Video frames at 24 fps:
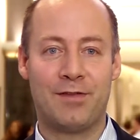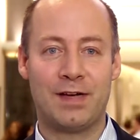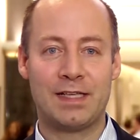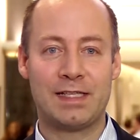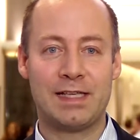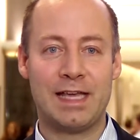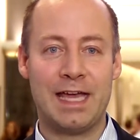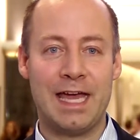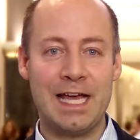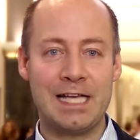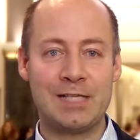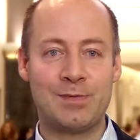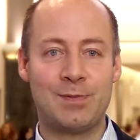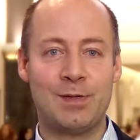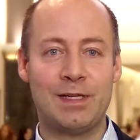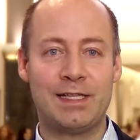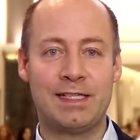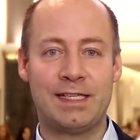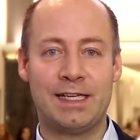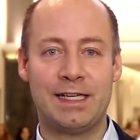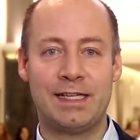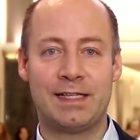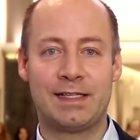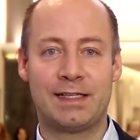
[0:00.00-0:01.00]
was
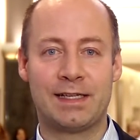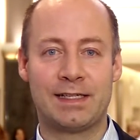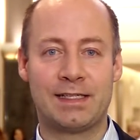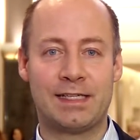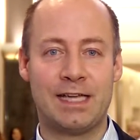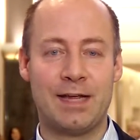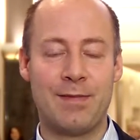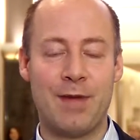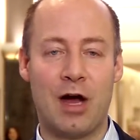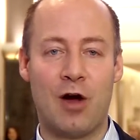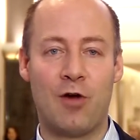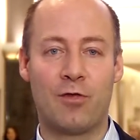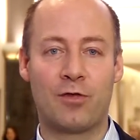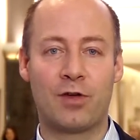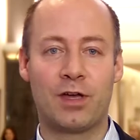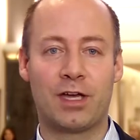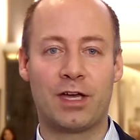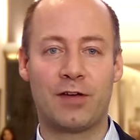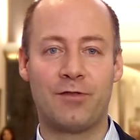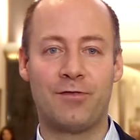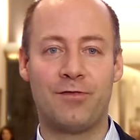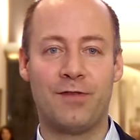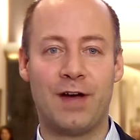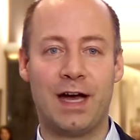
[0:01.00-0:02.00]
explizit das Thema
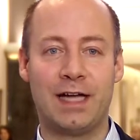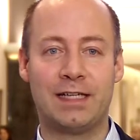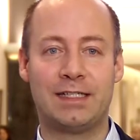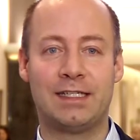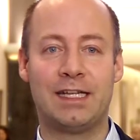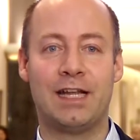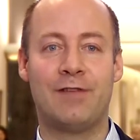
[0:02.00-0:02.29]
aufgegriffen hat,